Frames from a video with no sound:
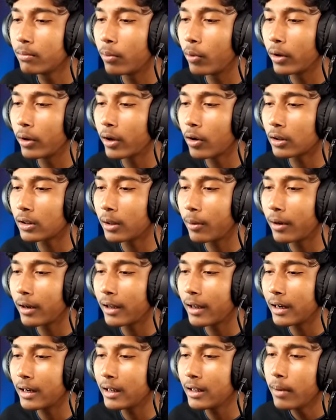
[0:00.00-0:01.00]
ফোনে কথা
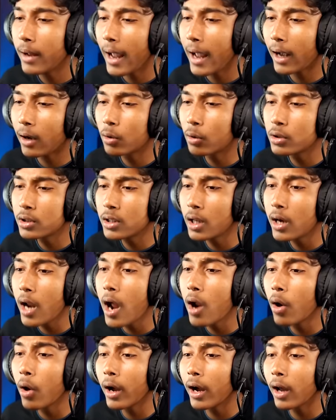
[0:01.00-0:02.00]
বলে খালি ওই এক ঘুষিতে
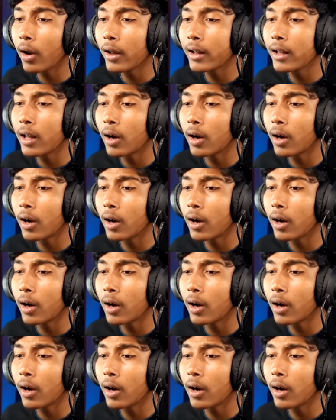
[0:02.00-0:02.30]
ঢের হয়ে গেল এই